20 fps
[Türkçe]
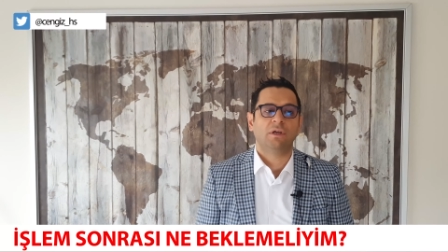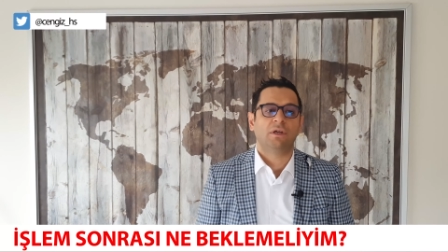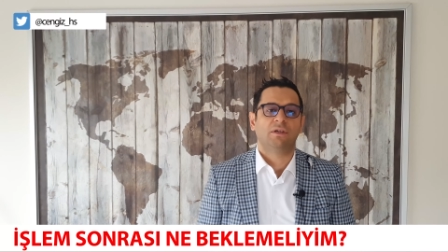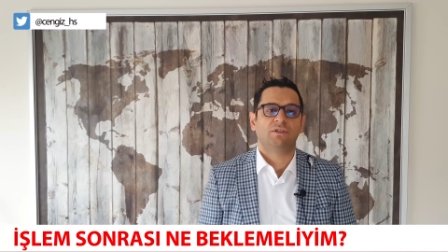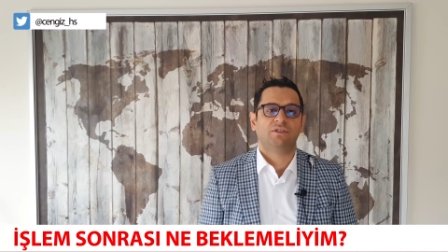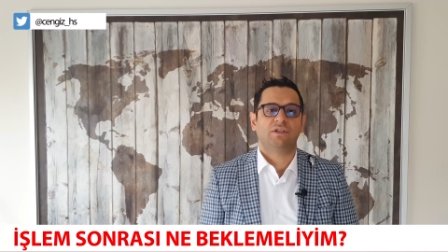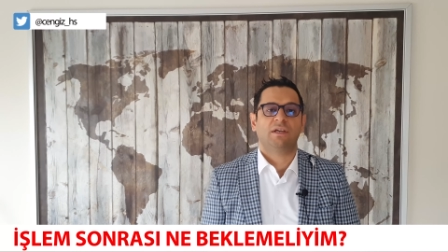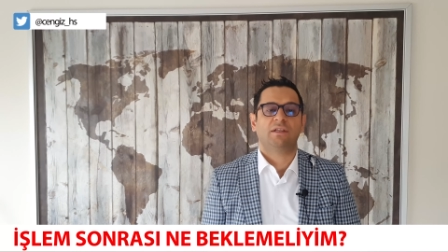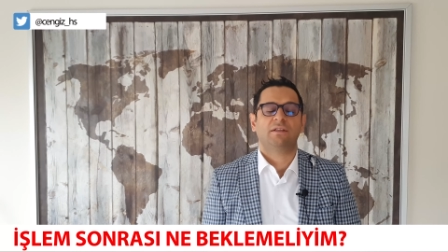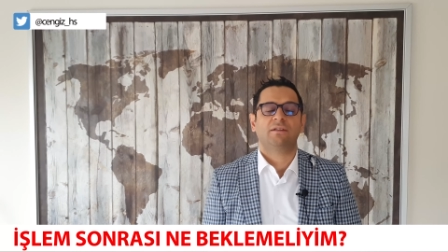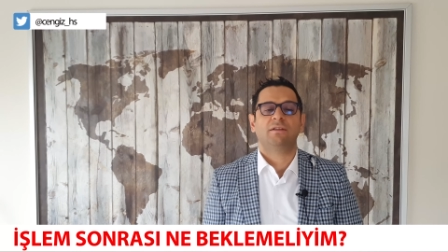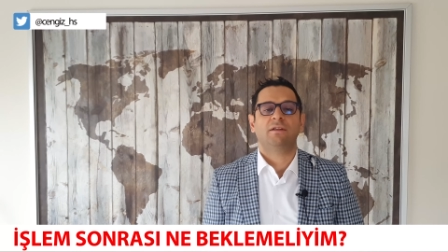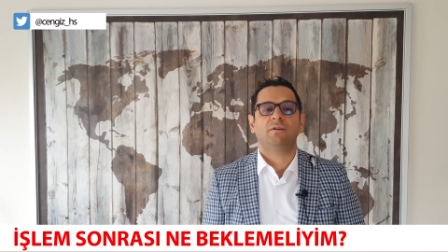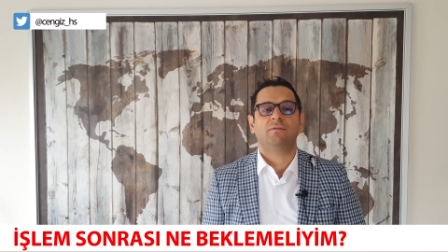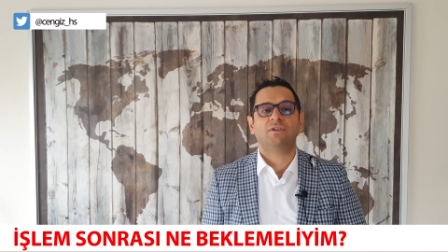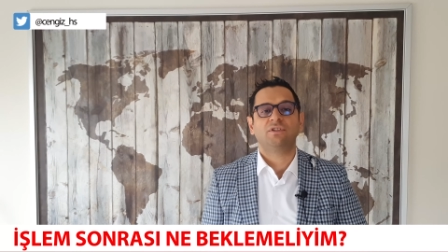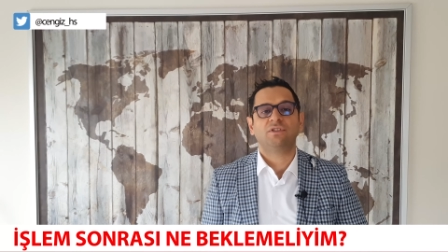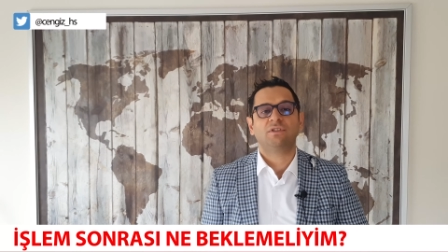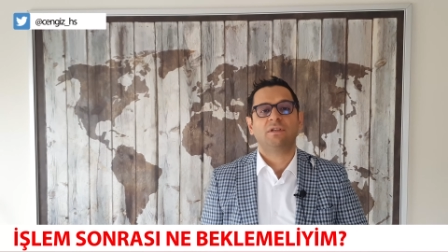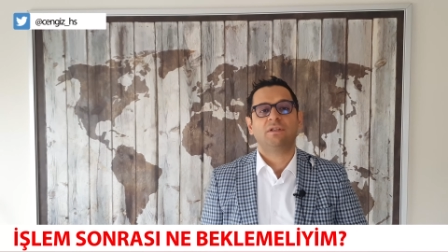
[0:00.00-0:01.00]
şeklinde
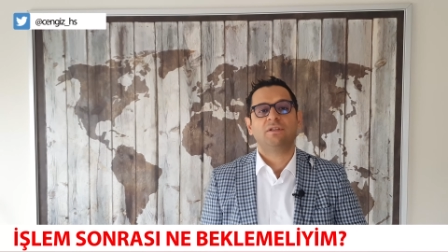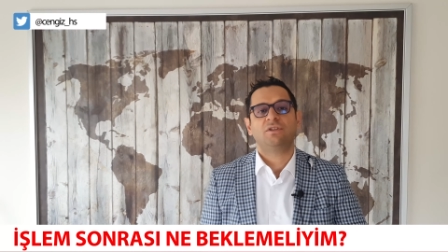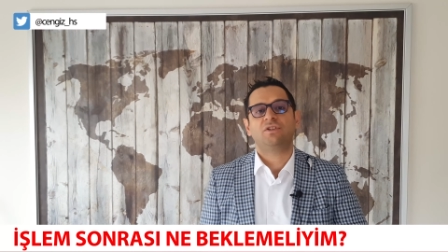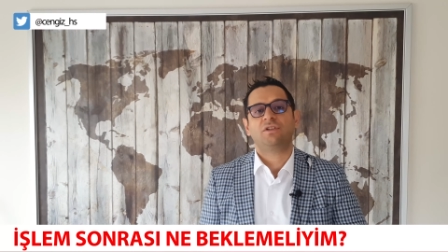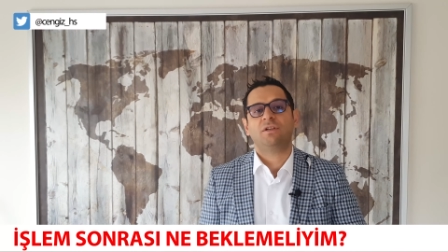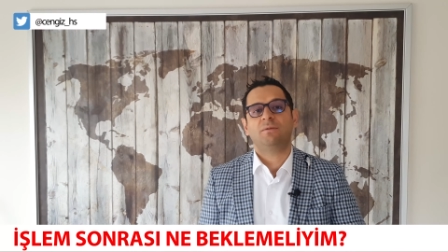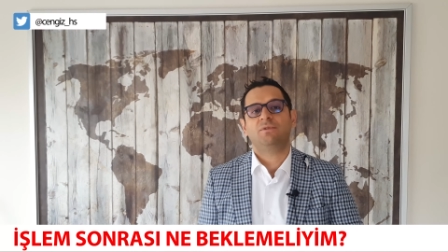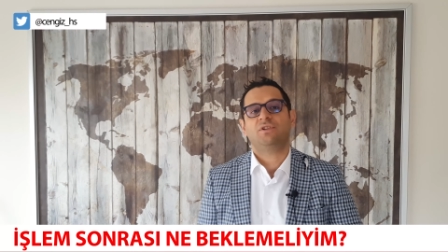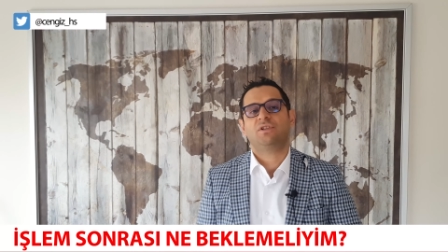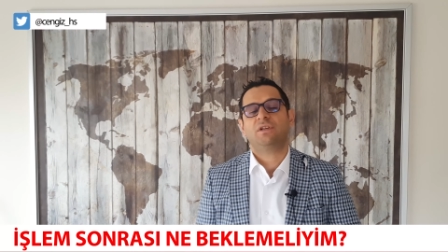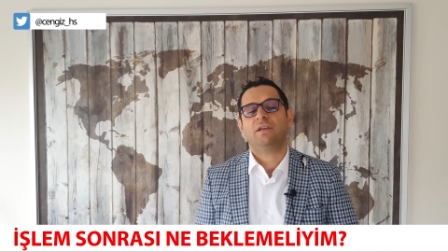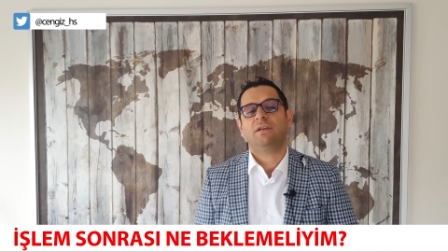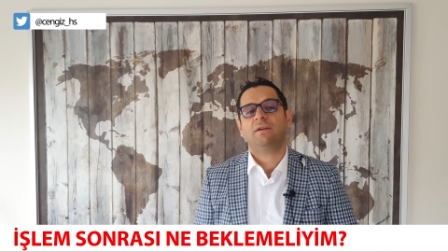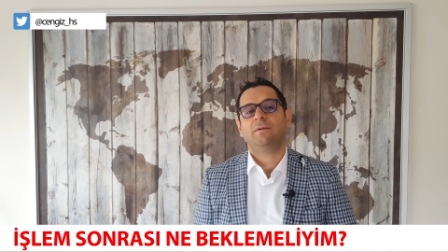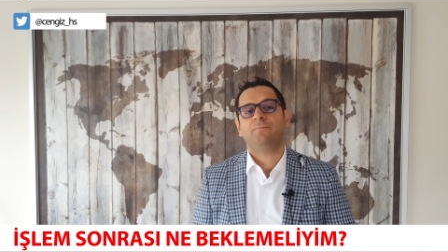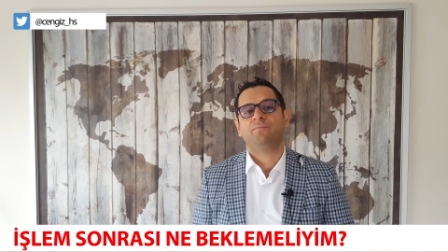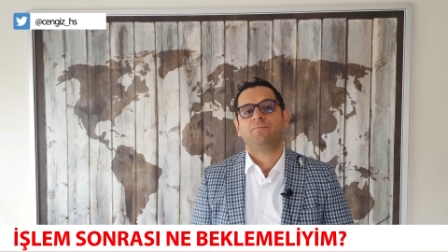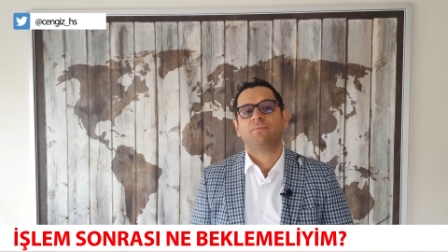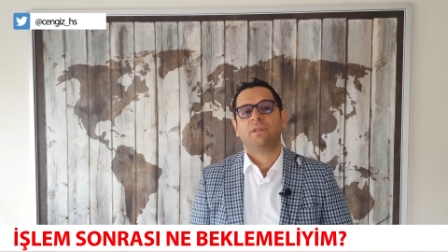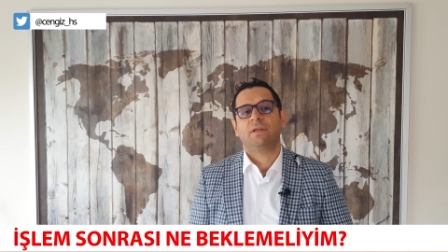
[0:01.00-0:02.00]
vajinanın içine bir şey
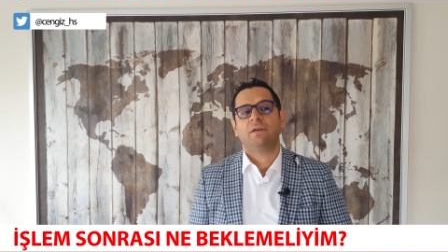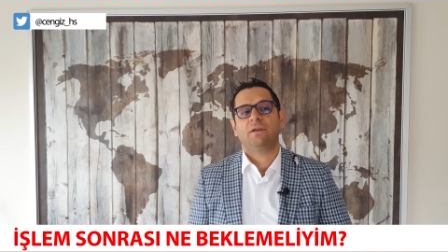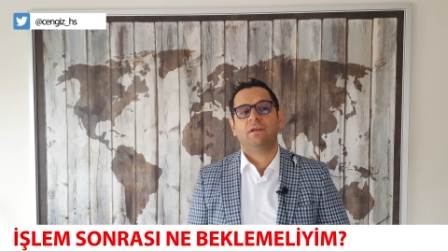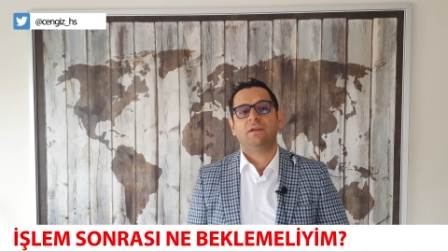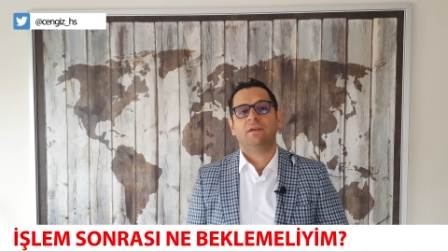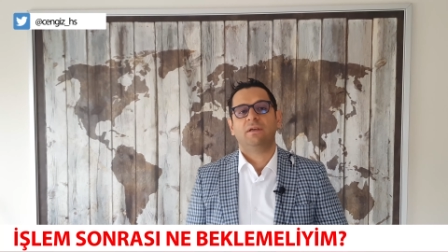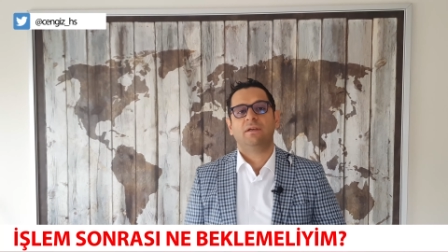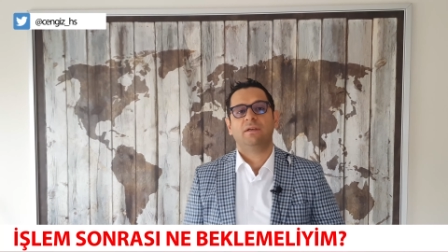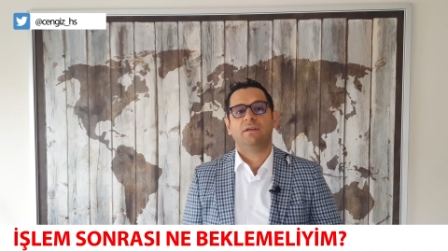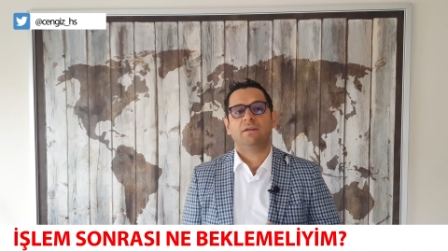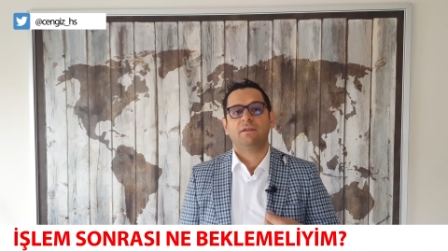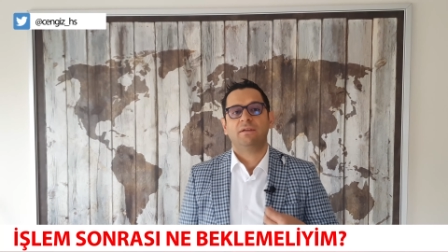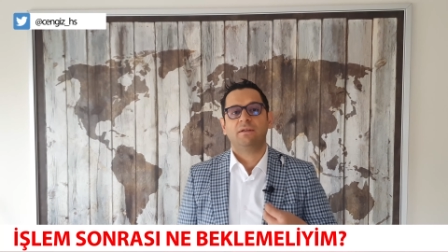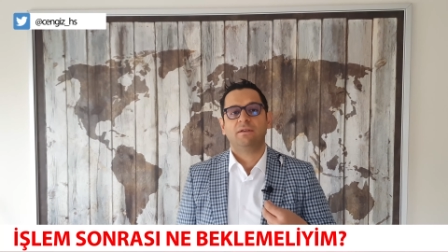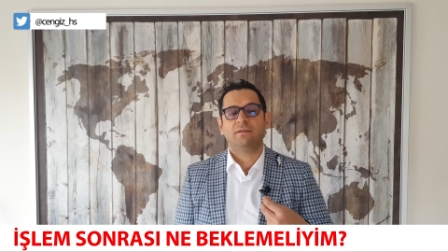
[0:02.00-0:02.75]
e,